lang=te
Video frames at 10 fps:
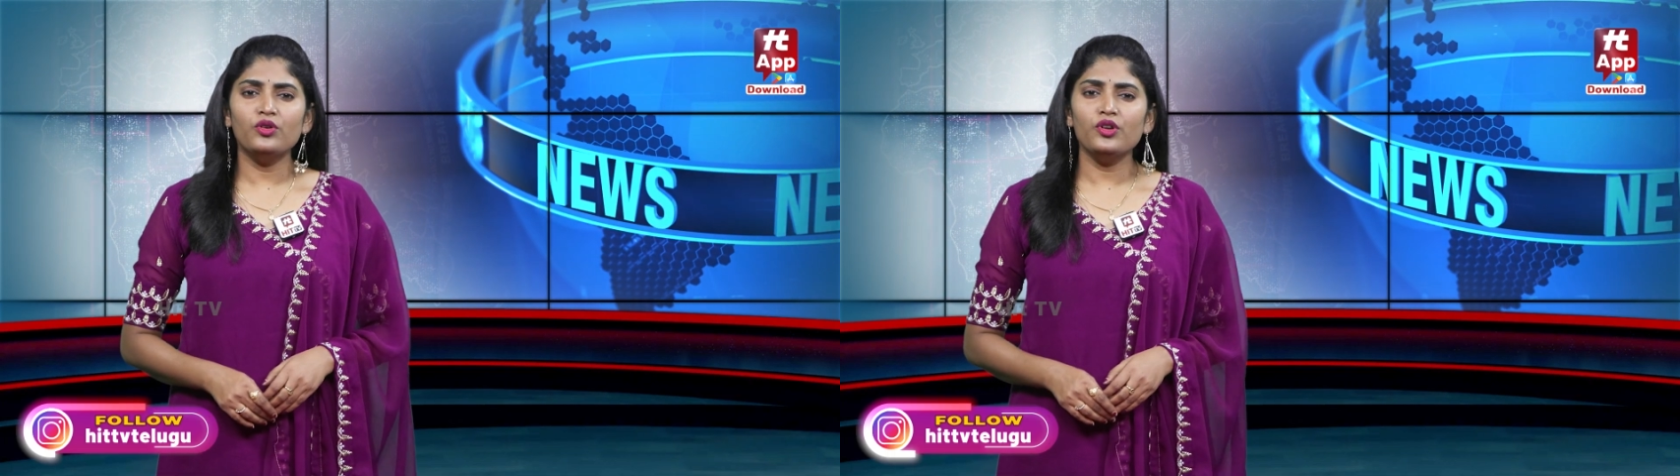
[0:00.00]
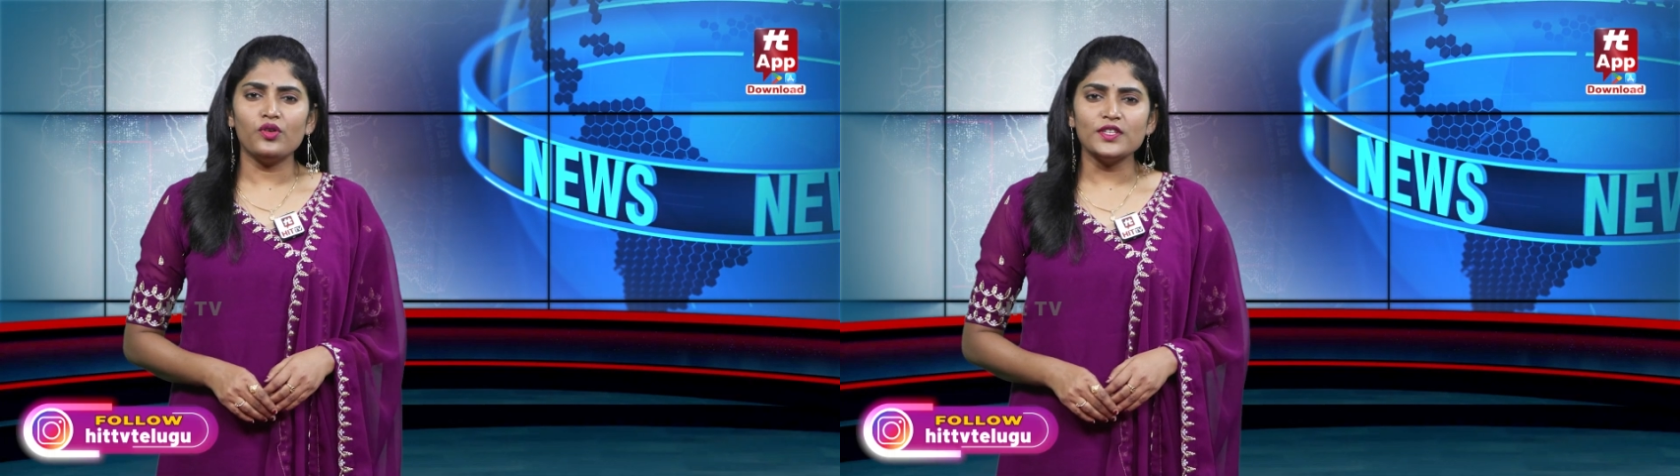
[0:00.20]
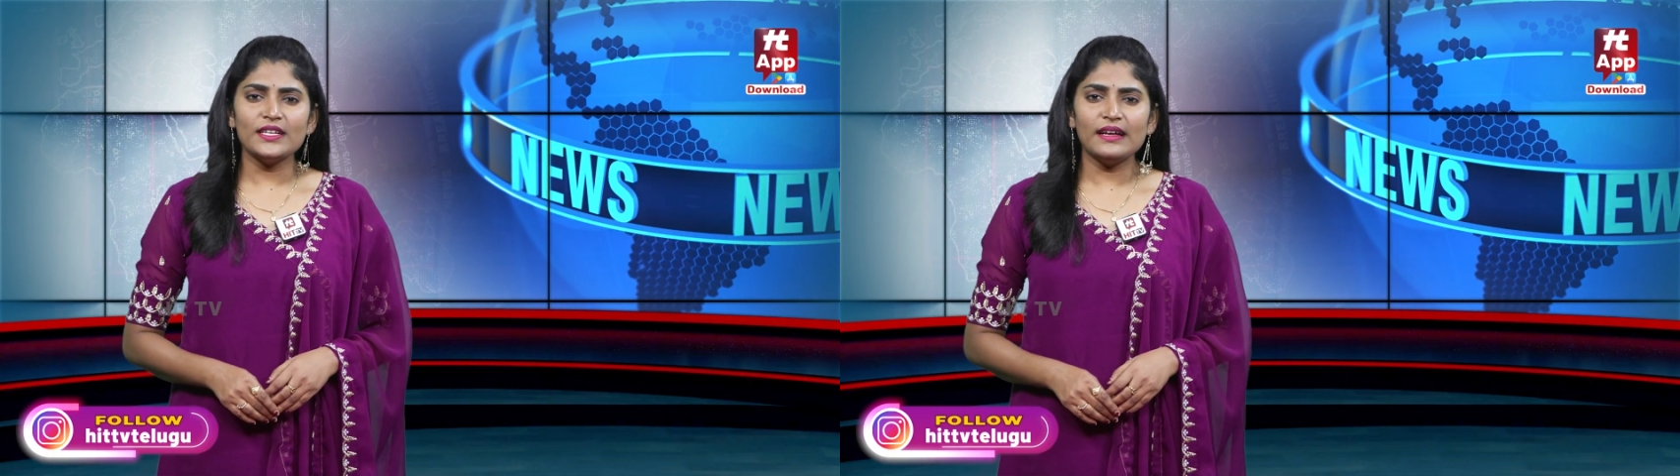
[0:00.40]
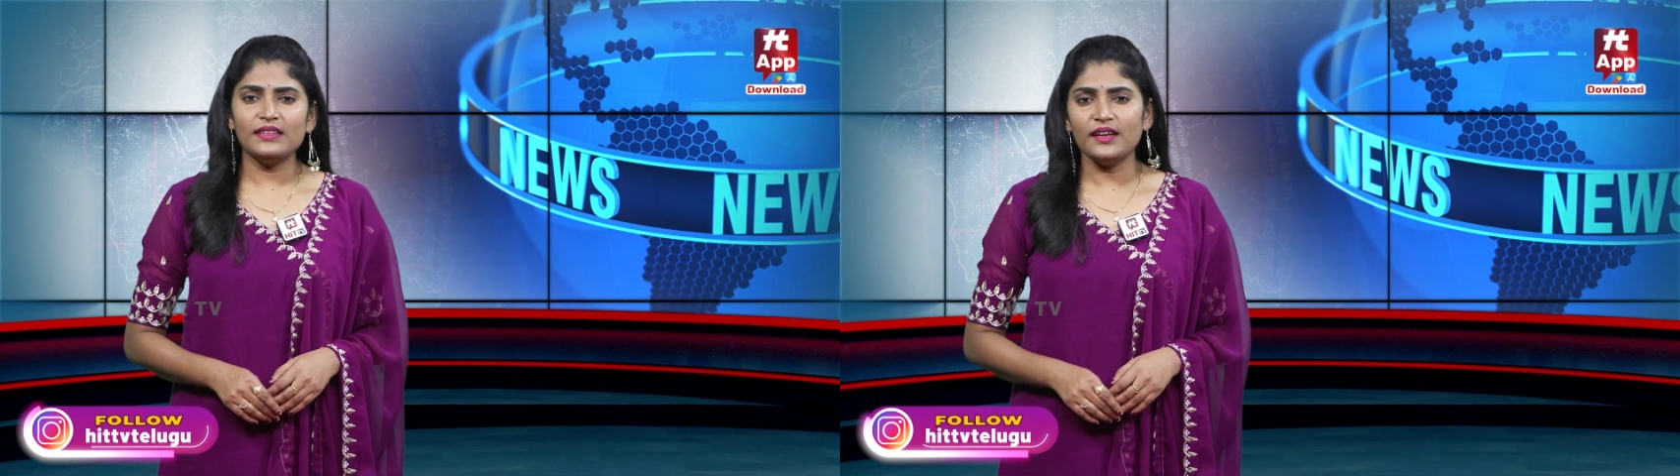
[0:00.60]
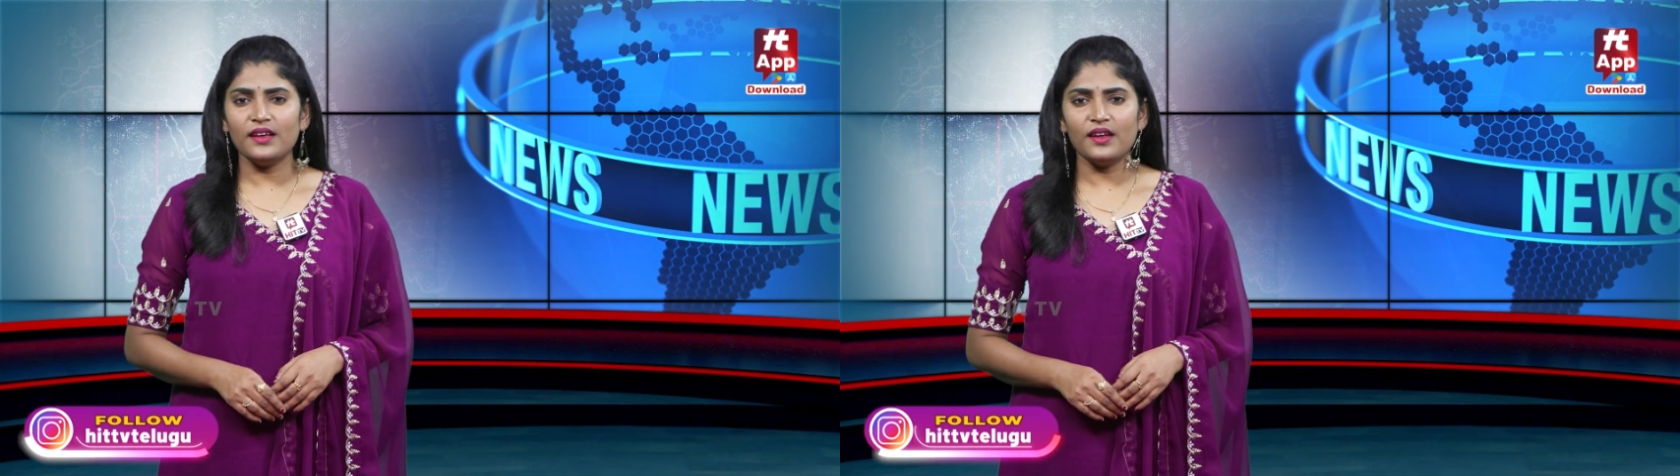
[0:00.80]
మూడు
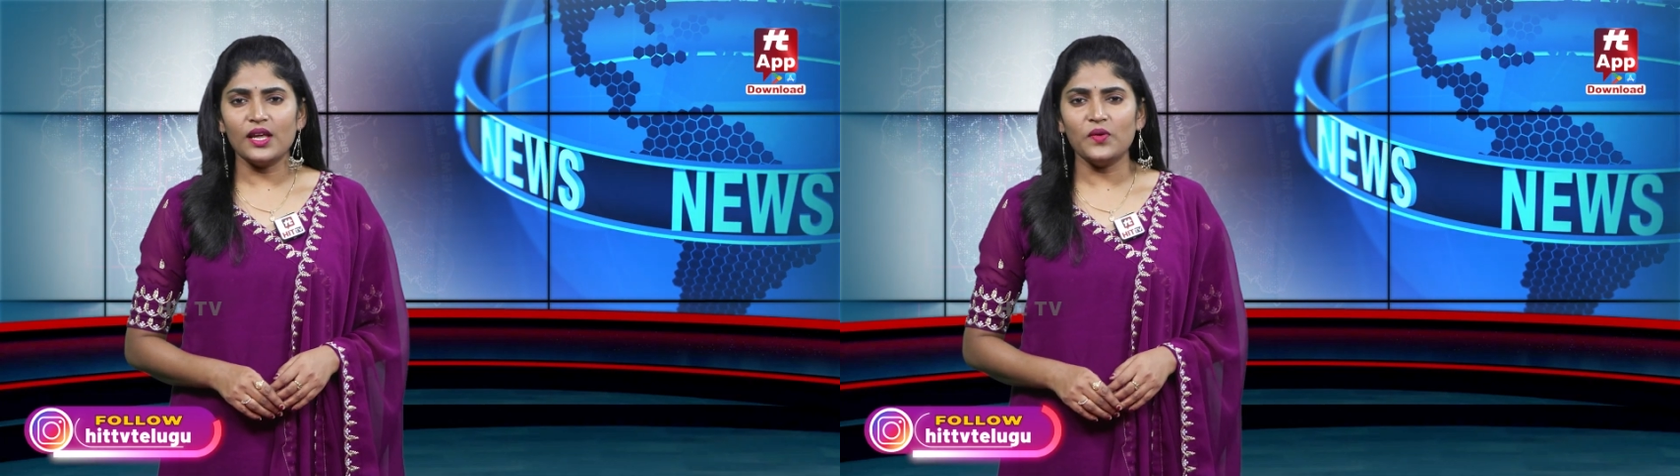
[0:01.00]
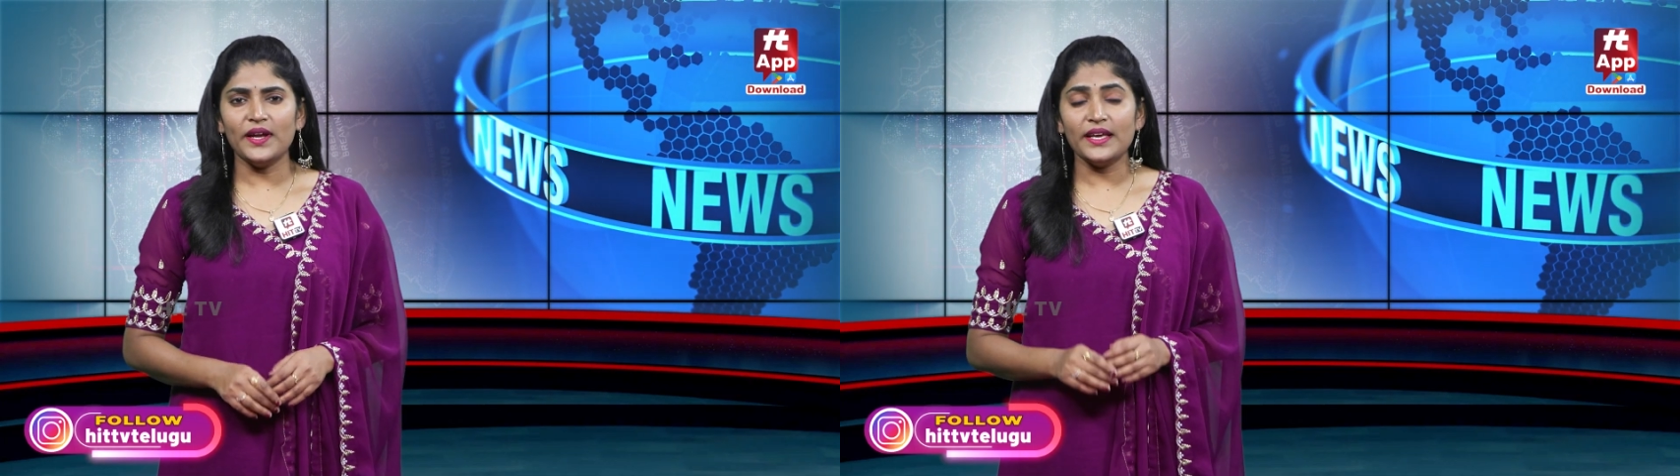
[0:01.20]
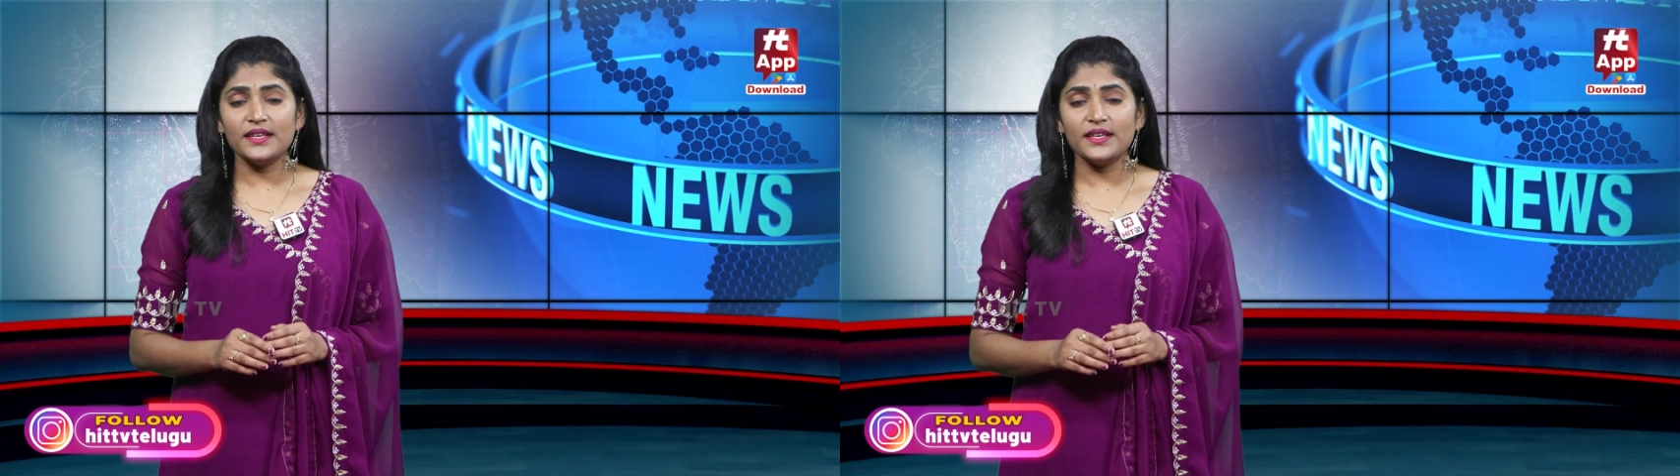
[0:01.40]
రోజులుగా తెలంగాణలో